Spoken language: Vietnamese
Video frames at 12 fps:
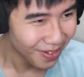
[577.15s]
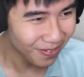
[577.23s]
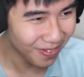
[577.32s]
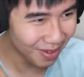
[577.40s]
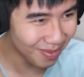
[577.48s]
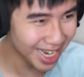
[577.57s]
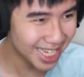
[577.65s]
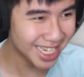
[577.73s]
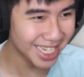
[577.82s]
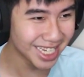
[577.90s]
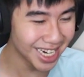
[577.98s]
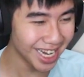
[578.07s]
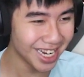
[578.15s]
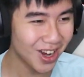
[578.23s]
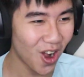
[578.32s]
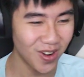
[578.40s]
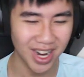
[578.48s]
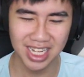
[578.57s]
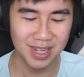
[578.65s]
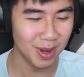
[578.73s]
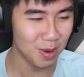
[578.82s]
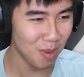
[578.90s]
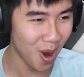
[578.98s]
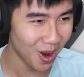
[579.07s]
và mình sẽ giữ lại đứa con đấy chứ mình
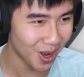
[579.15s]
không bỏ